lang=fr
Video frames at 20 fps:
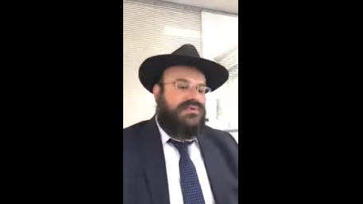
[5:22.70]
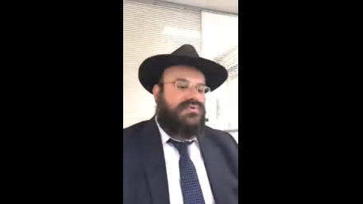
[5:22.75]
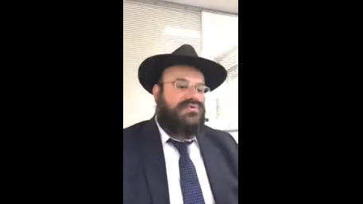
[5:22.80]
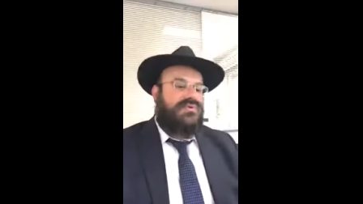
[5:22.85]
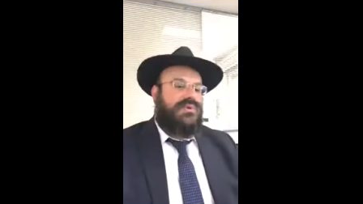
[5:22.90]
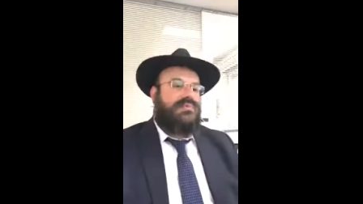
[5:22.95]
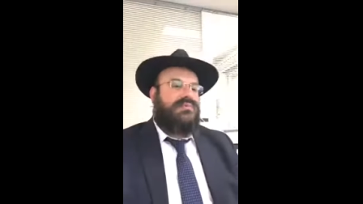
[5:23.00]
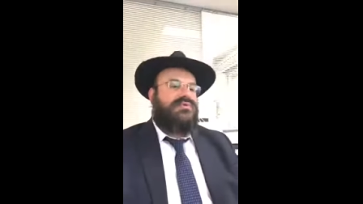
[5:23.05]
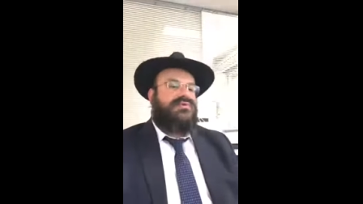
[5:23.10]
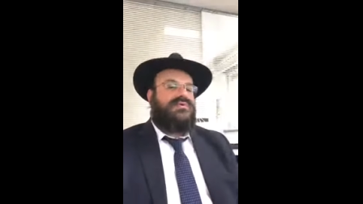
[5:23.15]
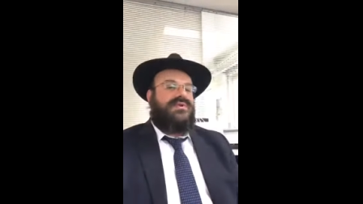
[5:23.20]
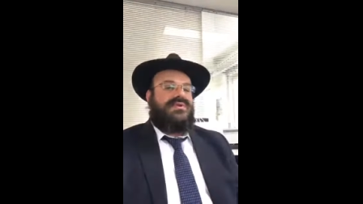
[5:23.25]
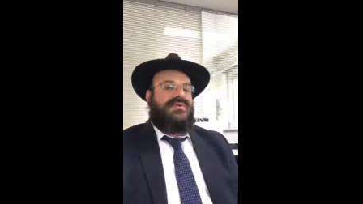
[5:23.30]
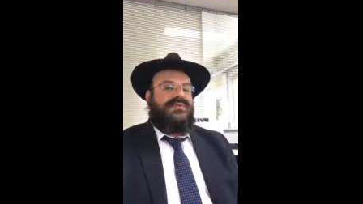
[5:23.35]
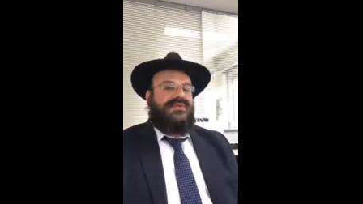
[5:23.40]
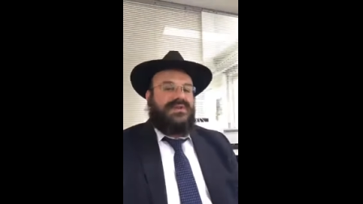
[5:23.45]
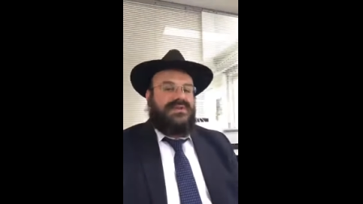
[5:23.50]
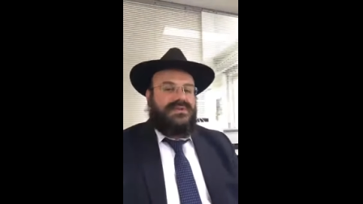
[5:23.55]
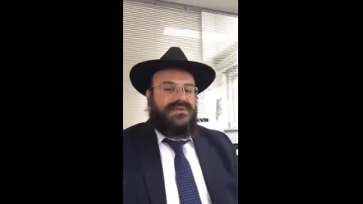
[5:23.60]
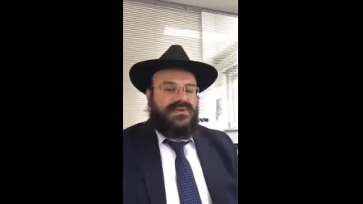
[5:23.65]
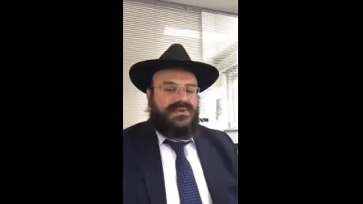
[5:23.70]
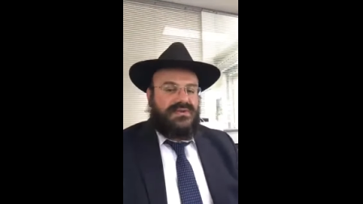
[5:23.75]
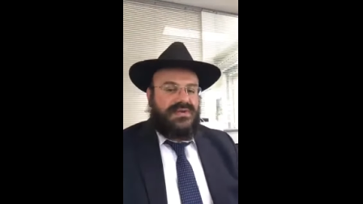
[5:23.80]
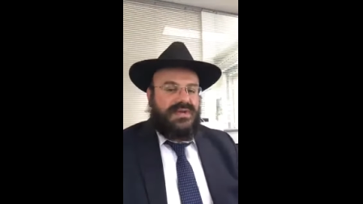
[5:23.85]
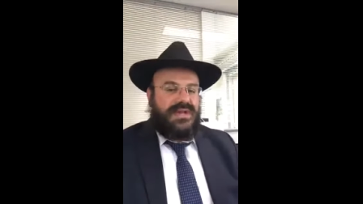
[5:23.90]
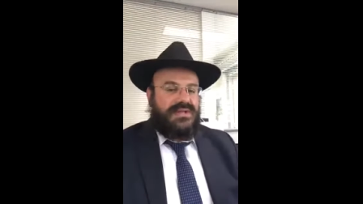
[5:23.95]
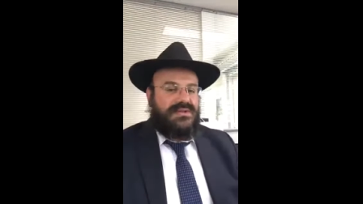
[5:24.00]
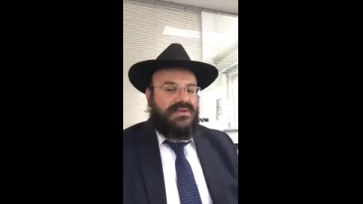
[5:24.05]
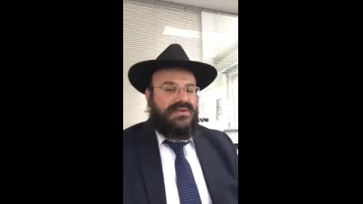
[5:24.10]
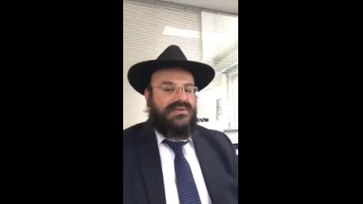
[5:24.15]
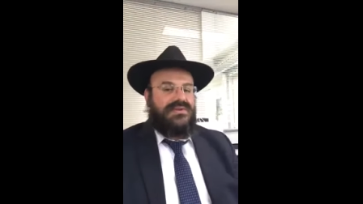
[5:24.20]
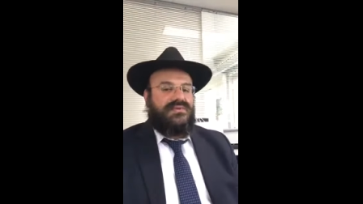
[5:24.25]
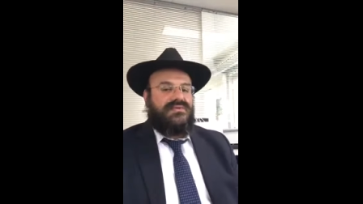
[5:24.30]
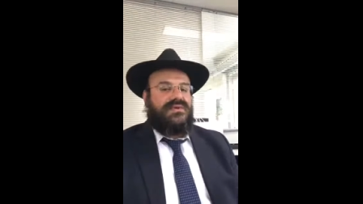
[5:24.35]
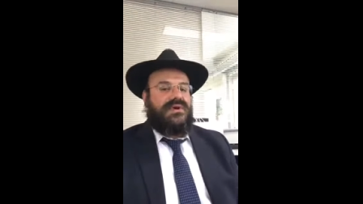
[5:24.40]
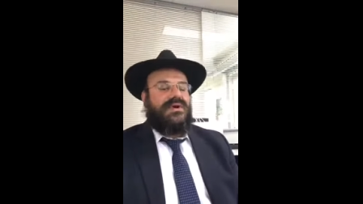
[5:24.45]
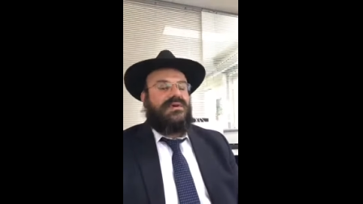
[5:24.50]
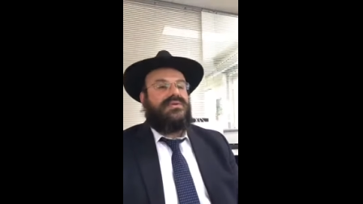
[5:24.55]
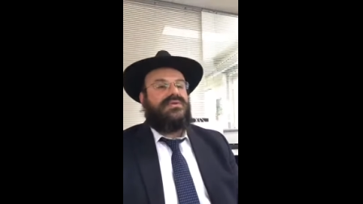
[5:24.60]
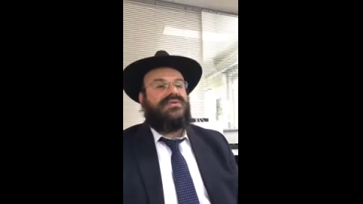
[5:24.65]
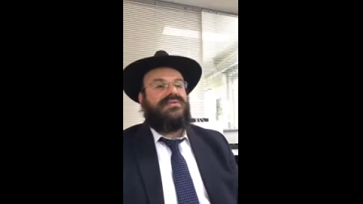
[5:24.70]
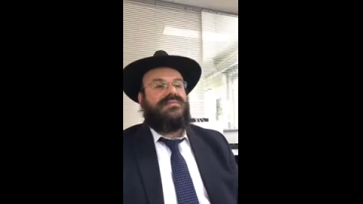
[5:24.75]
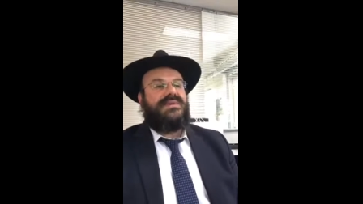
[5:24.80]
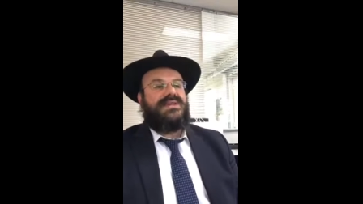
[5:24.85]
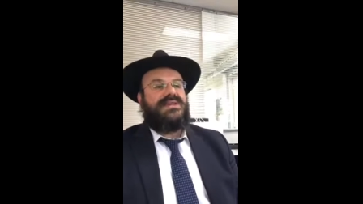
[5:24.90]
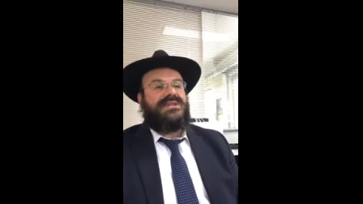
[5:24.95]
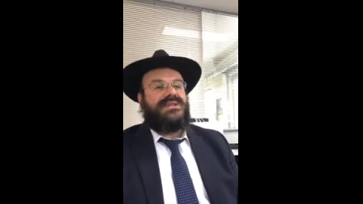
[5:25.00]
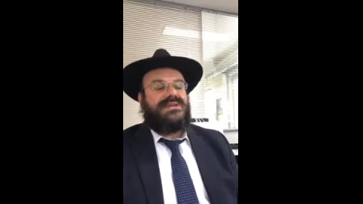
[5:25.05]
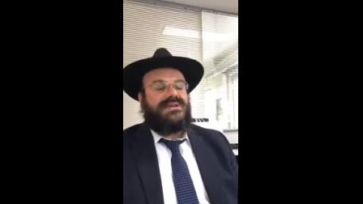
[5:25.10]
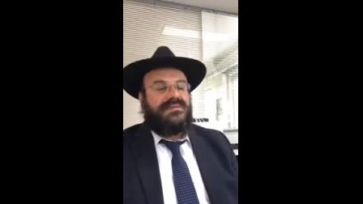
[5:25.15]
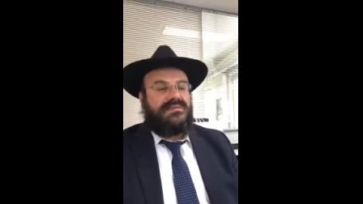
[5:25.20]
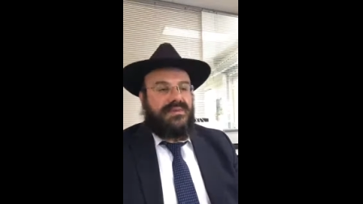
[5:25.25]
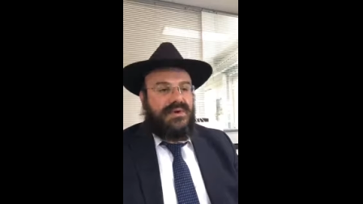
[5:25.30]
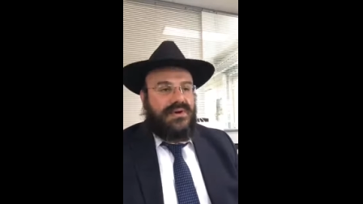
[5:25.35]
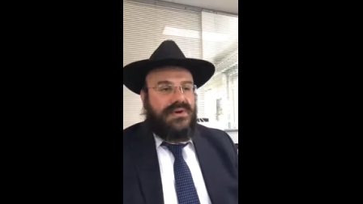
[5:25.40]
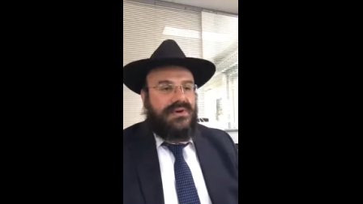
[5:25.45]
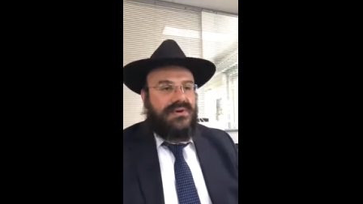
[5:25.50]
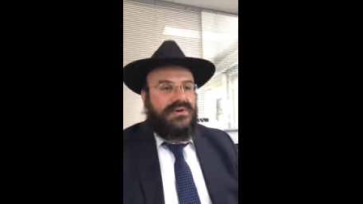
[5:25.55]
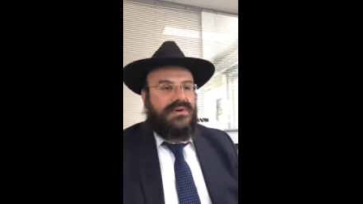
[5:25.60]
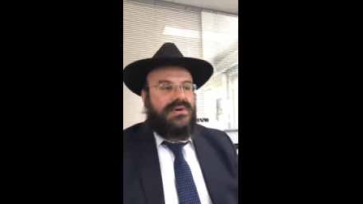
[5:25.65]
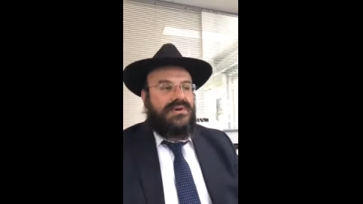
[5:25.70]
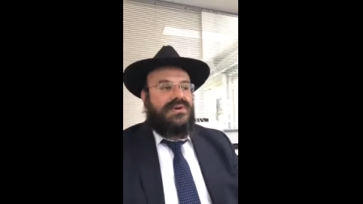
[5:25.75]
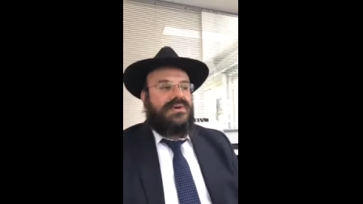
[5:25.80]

tu as besoin de faire ce que Dieu il attend de toi, automatiquement,